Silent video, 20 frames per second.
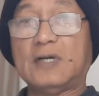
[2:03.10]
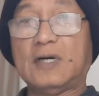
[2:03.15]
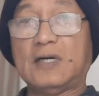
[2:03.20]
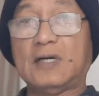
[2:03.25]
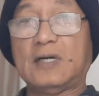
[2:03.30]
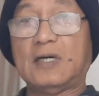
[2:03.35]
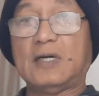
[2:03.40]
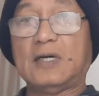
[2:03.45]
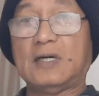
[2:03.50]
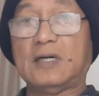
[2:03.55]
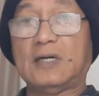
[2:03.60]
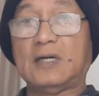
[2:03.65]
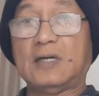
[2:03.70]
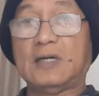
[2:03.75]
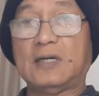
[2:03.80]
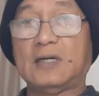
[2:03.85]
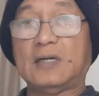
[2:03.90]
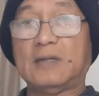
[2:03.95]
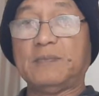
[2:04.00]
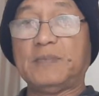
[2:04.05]
ng
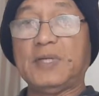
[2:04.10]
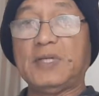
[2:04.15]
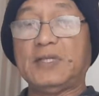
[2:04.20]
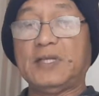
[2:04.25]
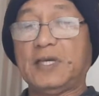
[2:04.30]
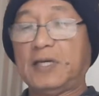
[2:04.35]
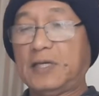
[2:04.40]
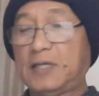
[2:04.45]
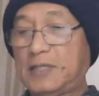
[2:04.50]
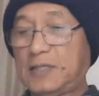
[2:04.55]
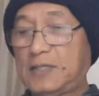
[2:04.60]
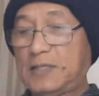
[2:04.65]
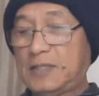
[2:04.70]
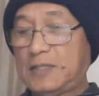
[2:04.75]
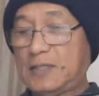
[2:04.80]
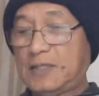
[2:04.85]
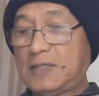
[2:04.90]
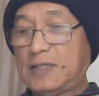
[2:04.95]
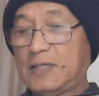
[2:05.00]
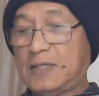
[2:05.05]
uh, building.
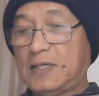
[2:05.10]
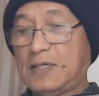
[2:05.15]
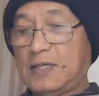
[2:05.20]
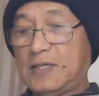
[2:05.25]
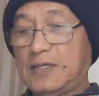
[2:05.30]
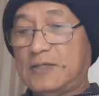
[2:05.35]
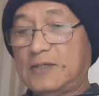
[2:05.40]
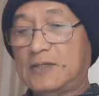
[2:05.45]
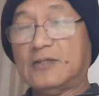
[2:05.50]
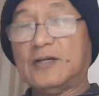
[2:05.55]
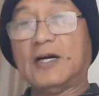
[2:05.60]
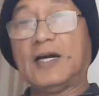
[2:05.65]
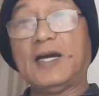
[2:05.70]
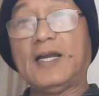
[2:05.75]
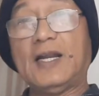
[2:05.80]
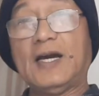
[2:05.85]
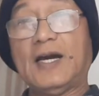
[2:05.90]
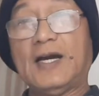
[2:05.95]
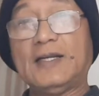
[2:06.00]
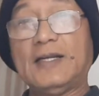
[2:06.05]
Yun ang
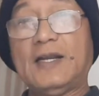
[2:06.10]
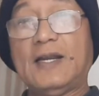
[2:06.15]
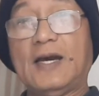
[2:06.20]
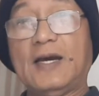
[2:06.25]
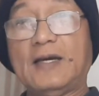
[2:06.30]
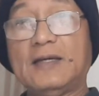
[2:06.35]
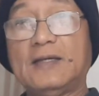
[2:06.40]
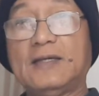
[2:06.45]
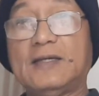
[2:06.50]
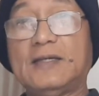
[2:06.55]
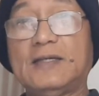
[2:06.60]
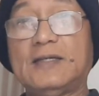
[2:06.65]
kailangan nila.